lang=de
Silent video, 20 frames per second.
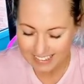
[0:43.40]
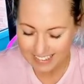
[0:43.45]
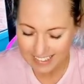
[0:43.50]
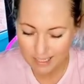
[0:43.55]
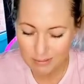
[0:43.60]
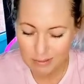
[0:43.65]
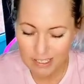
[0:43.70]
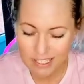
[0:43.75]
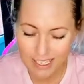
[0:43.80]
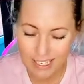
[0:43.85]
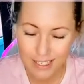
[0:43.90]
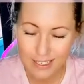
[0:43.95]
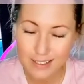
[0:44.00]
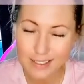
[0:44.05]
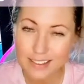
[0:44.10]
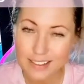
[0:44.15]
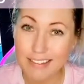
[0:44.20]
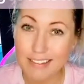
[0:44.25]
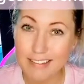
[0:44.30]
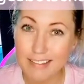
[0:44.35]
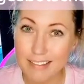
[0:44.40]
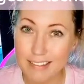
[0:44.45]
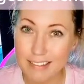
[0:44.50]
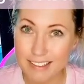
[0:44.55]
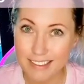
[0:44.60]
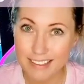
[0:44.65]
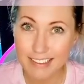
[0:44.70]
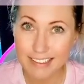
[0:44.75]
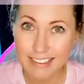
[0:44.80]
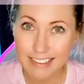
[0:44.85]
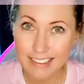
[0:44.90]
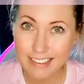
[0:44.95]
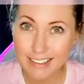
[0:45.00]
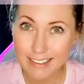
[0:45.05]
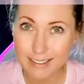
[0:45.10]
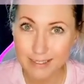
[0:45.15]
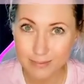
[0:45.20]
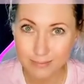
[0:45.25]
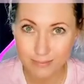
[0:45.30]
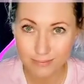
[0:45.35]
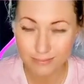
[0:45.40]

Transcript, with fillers: ich habe hier einen äh, Ring liegen.